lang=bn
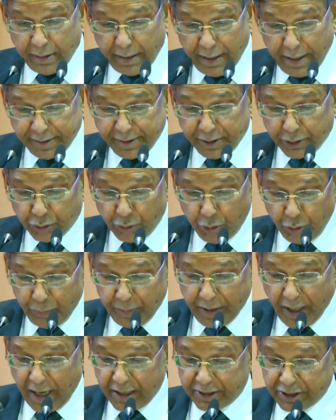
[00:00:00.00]
এটি
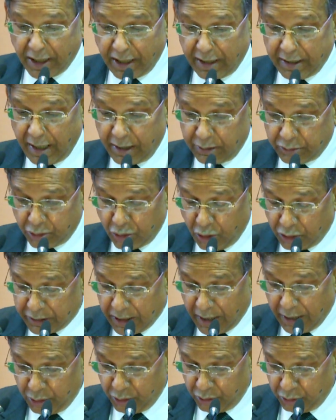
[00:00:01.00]
খুবই আশার
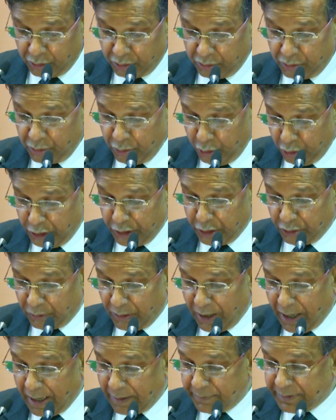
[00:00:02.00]
কথা হলো হলেও
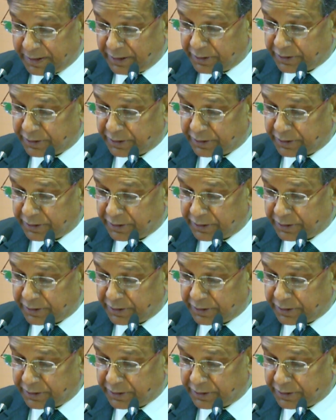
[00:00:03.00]
আমাদের